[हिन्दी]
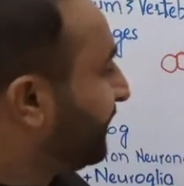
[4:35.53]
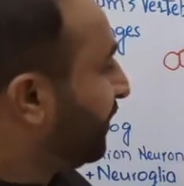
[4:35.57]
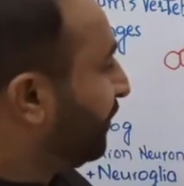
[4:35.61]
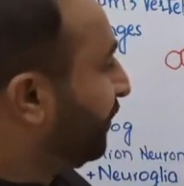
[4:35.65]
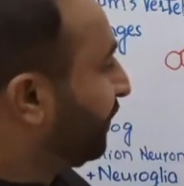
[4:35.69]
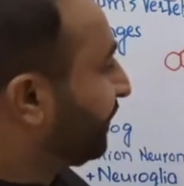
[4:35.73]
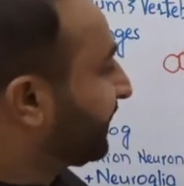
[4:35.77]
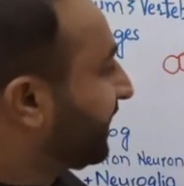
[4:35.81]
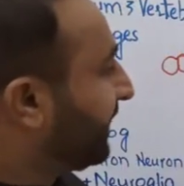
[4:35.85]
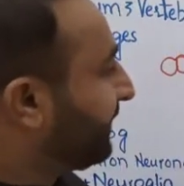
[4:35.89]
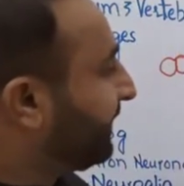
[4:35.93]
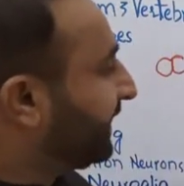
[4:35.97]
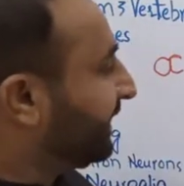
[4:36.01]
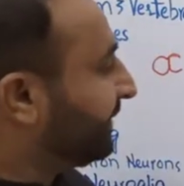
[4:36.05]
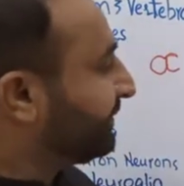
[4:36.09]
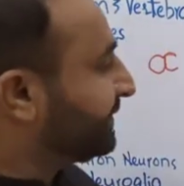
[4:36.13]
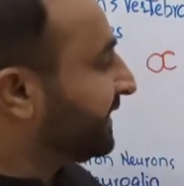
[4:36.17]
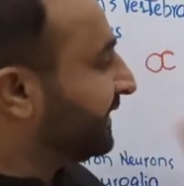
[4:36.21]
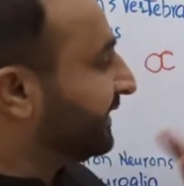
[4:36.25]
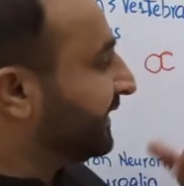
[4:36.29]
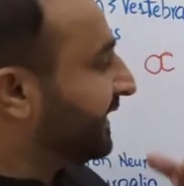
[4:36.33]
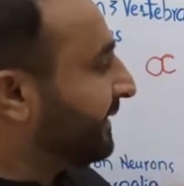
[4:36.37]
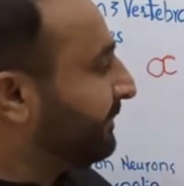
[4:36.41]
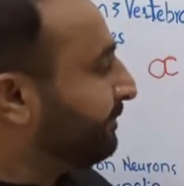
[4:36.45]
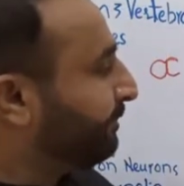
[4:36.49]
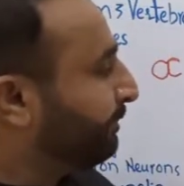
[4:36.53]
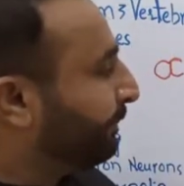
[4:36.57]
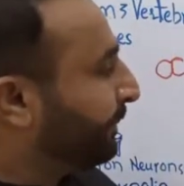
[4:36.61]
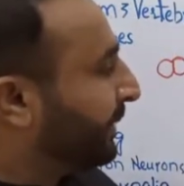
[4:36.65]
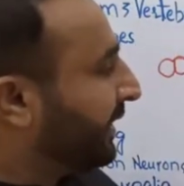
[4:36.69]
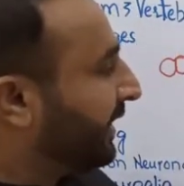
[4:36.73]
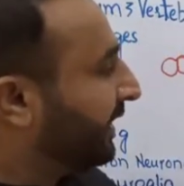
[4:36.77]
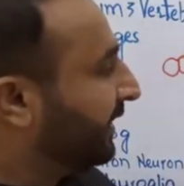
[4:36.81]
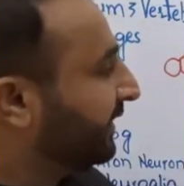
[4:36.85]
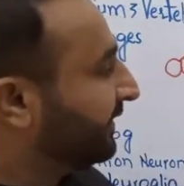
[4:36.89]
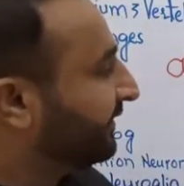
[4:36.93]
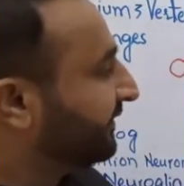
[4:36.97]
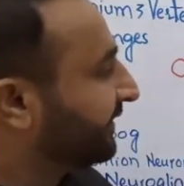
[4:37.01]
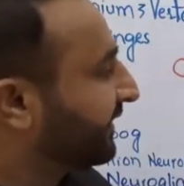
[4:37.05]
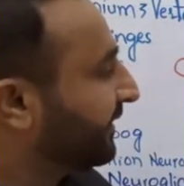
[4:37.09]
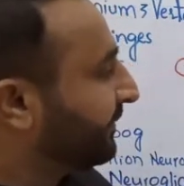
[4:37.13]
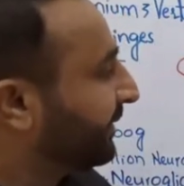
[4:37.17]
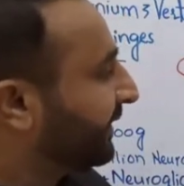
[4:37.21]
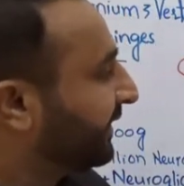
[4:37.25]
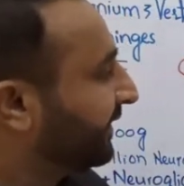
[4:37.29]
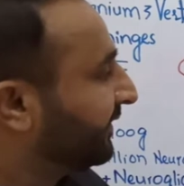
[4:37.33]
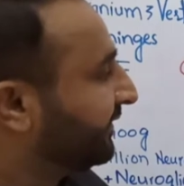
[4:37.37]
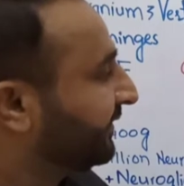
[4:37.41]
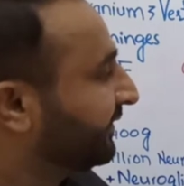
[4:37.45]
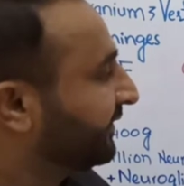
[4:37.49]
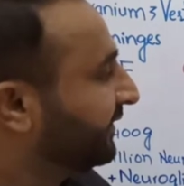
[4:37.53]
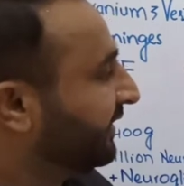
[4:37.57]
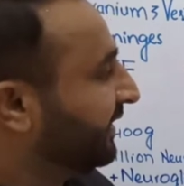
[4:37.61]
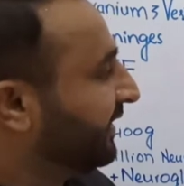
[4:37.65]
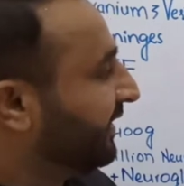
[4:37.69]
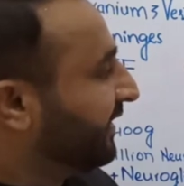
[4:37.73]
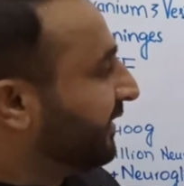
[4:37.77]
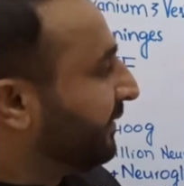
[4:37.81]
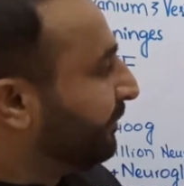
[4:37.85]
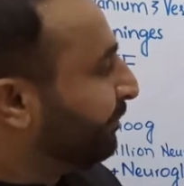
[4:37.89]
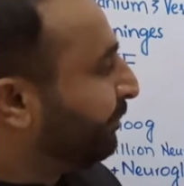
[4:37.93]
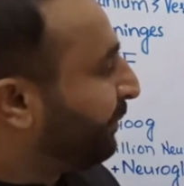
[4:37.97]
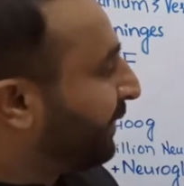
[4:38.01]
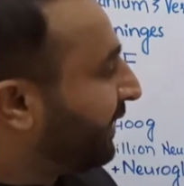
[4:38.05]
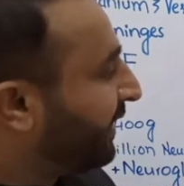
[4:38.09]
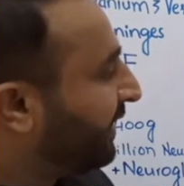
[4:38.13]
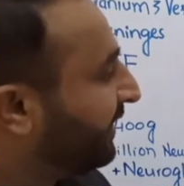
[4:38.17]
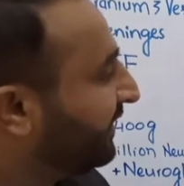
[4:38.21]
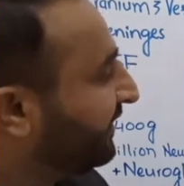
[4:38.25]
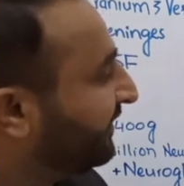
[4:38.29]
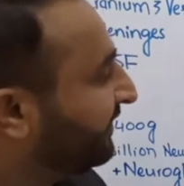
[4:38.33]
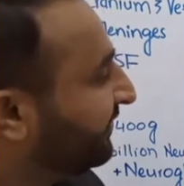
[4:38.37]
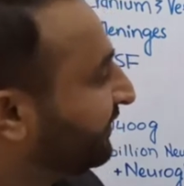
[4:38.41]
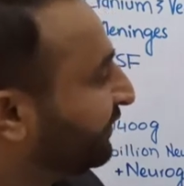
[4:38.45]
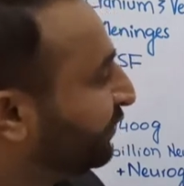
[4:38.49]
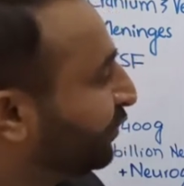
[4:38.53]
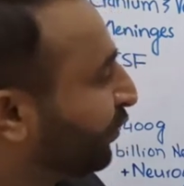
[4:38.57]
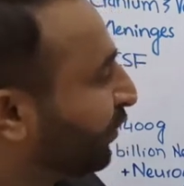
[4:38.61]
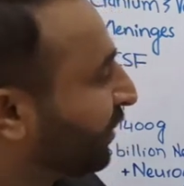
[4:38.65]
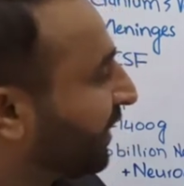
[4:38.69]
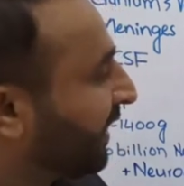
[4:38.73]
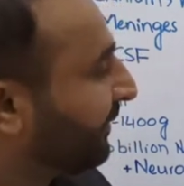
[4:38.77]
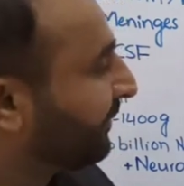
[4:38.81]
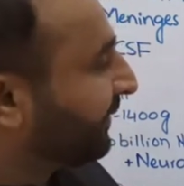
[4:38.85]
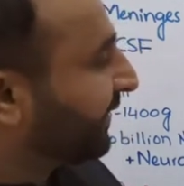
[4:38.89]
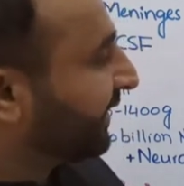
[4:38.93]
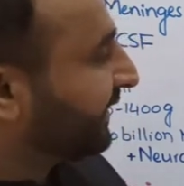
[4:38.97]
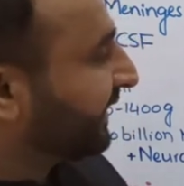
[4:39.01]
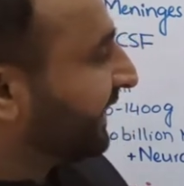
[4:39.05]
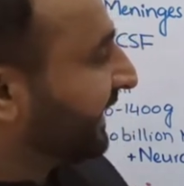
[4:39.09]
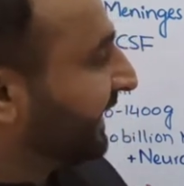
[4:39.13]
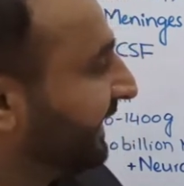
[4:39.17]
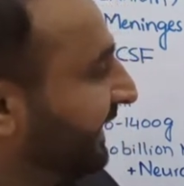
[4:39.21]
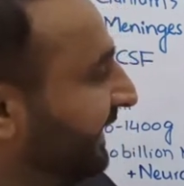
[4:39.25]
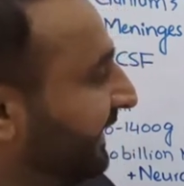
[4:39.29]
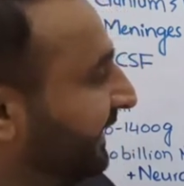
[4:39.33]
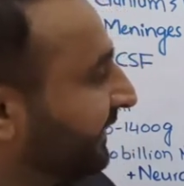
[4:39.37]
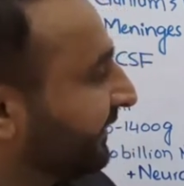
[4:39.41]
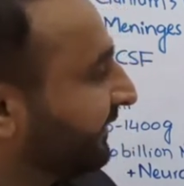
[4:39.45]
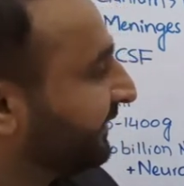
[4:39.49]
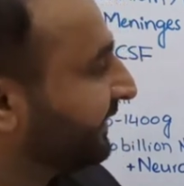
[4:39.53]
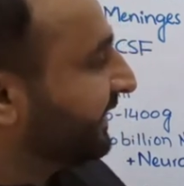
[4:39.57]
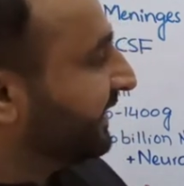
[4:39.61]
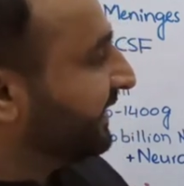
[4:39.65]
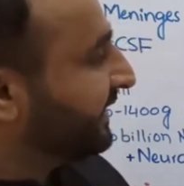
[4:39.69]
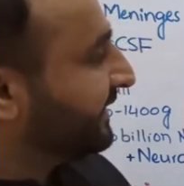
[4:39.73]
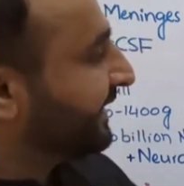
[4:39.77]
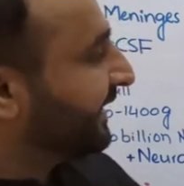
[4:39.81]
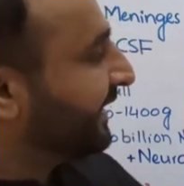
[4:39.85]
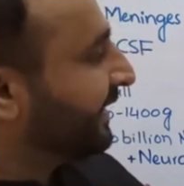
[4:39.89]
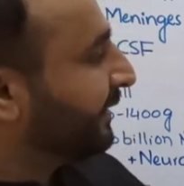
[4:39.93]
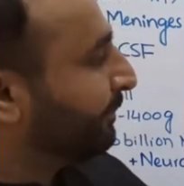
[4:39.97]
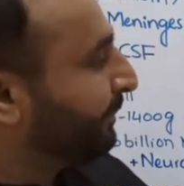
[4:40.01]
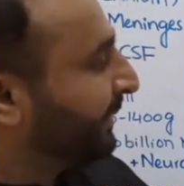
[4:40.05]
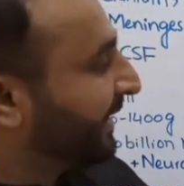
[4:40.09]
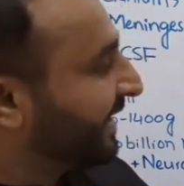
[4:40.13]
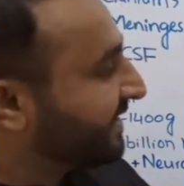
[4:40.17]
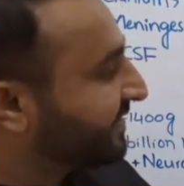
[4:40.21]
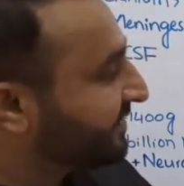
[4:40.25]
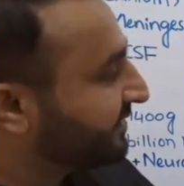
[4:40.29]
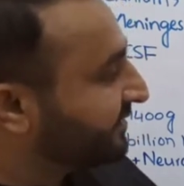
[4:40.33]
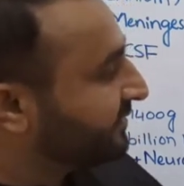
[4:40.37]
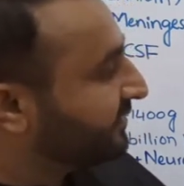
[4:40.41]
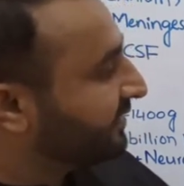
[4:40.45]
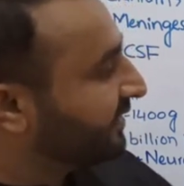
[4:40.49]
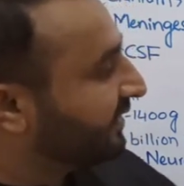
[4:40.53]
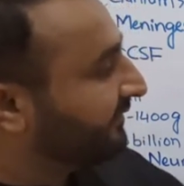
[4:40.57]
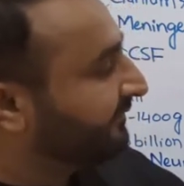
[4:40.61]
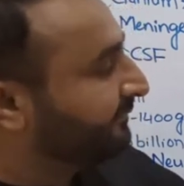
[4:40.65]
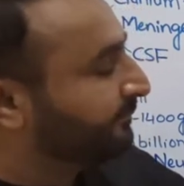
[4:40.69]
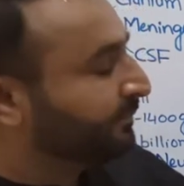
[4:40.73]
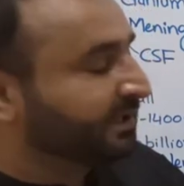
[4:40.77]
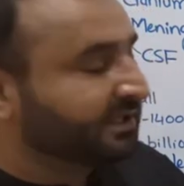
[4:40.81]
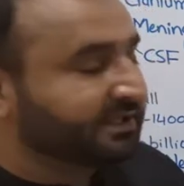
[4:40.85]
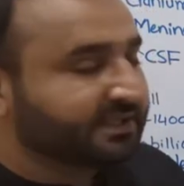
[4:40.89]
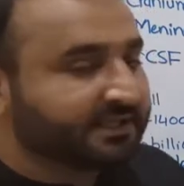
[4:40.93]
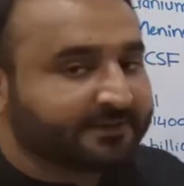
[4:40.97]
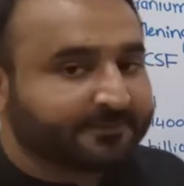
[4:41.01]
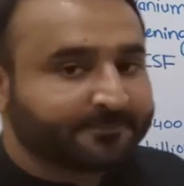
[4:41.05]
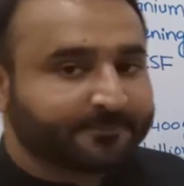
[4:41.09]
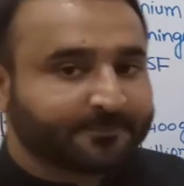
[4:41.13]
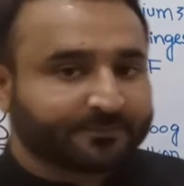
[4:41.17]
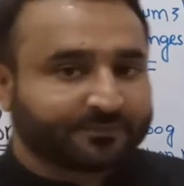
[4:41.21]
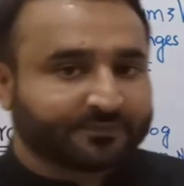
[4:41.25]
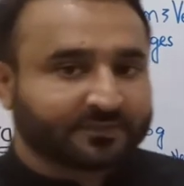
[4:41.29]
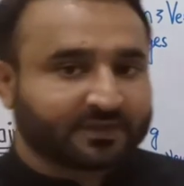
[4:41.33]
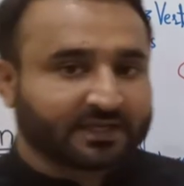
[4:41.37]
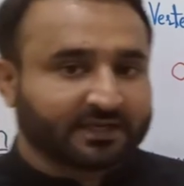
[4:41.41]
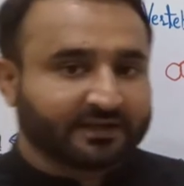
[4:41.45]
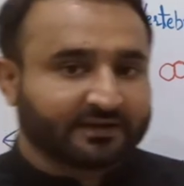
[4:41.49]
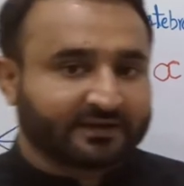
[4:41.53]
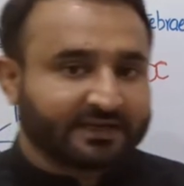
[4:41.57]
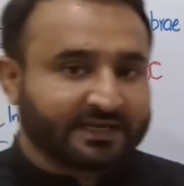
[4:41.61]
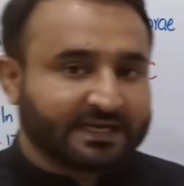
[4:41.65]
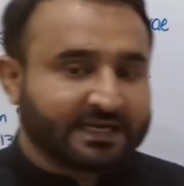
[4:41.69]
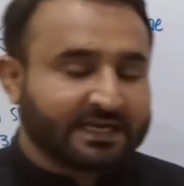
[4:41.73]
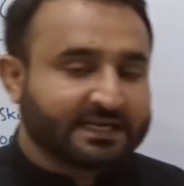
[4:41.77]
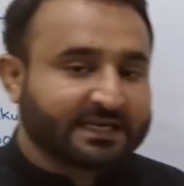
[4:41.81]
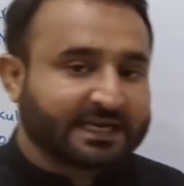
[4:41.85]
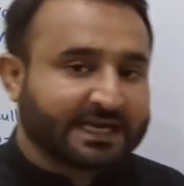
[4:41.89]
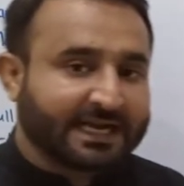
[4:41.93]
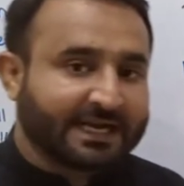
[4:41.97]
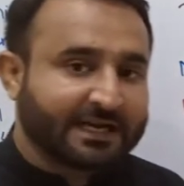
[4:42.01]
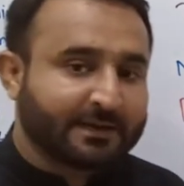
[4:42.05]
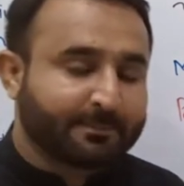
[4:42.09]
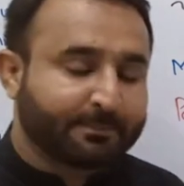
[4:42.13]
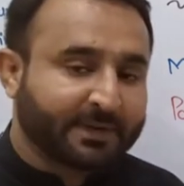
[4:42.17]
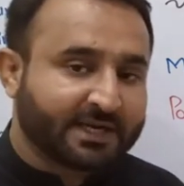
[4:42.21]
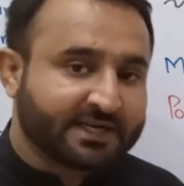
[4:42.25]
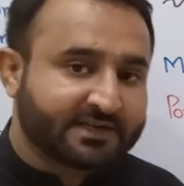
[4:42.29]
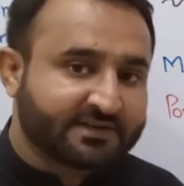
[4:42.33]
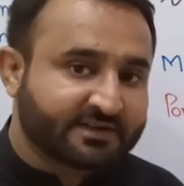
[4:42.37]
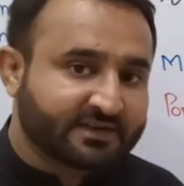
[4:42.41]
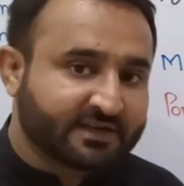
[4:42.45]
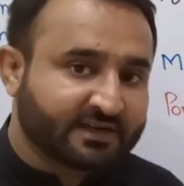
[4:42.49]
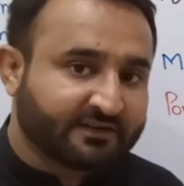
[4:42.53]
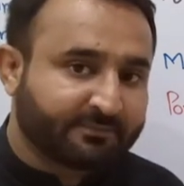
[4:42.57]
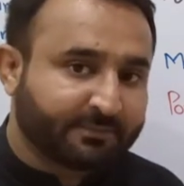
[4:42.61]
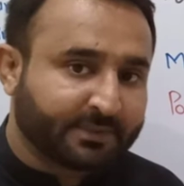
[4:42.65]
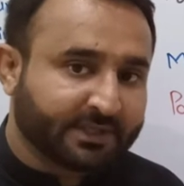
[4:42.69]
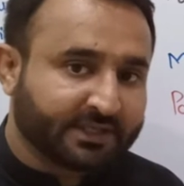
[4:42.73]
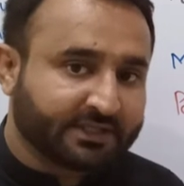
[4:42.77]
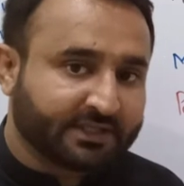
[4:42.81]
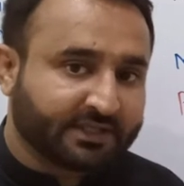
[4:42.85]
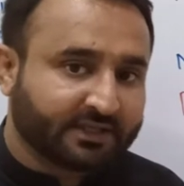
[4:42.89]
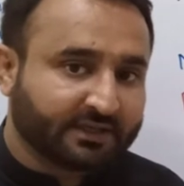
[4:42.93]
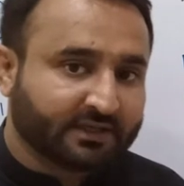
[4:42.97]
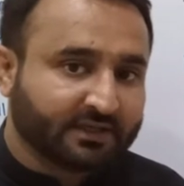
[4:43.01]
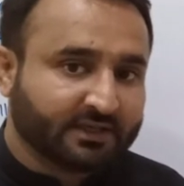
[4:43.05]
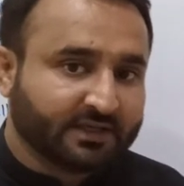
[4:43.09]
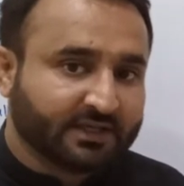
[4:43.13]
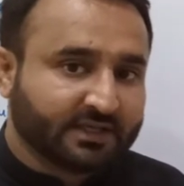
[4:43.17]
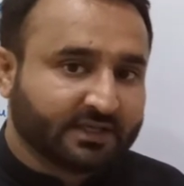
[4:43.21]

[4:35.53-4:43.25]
उसके बाद हम चलते हैं पांस के पास पांस दो काम करता है एक रेट एंड पैटर्न ऑफ ब्रीदिंग रेट एंड पैटर्न ऑफ ब्रीदिंग